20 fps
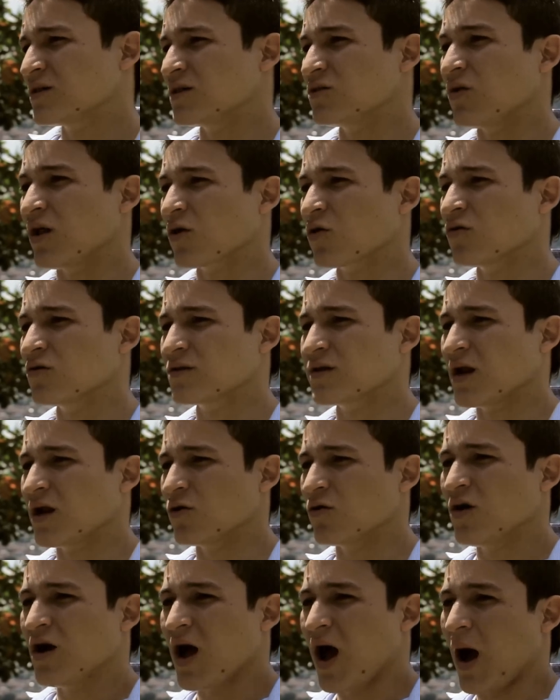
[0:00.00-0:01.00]
sino al
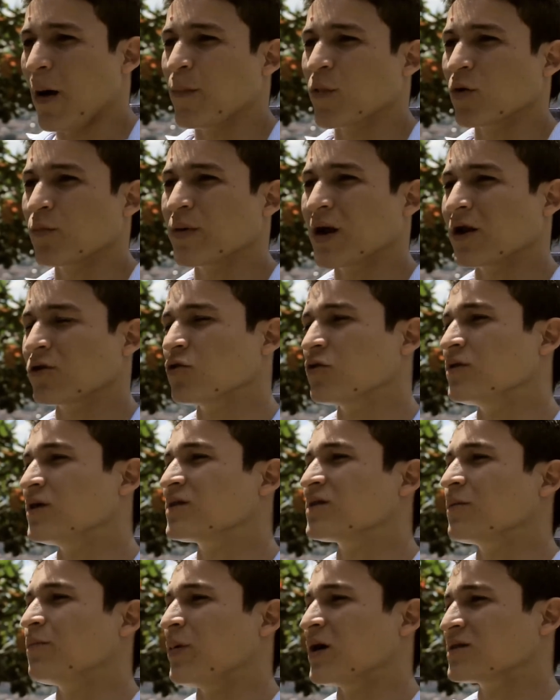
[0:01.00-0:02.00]
contrario, apropiarnos
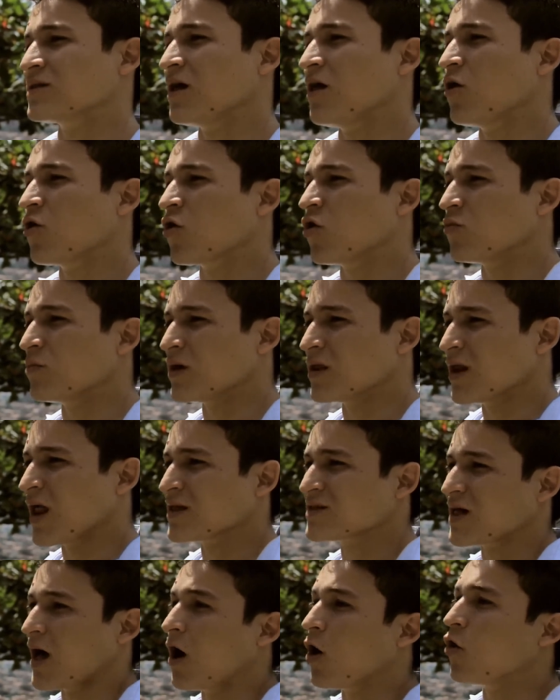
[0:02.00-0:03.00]
de ese pasado con
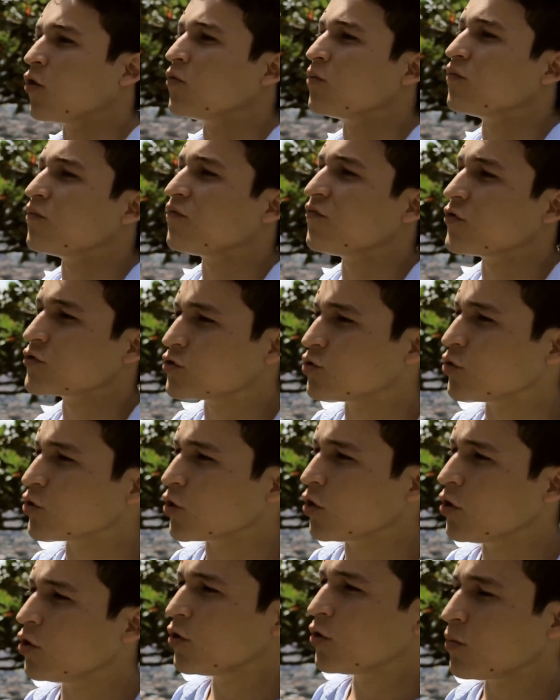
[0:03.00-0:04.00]
miras a un
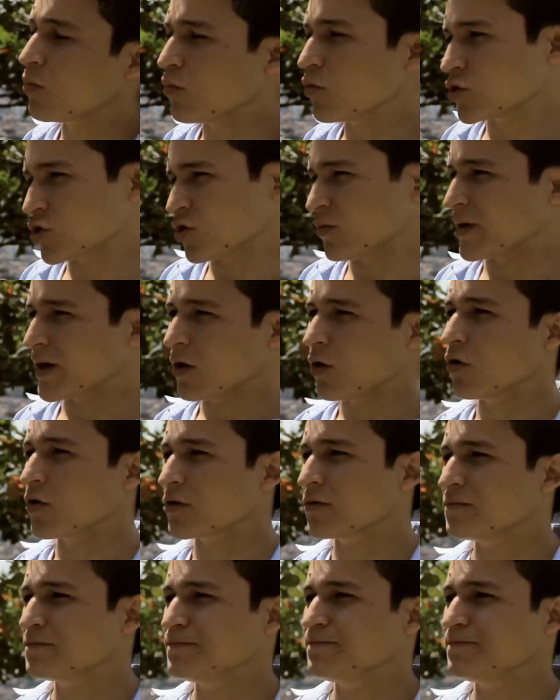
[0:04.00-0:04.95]
futuro mucho mejor.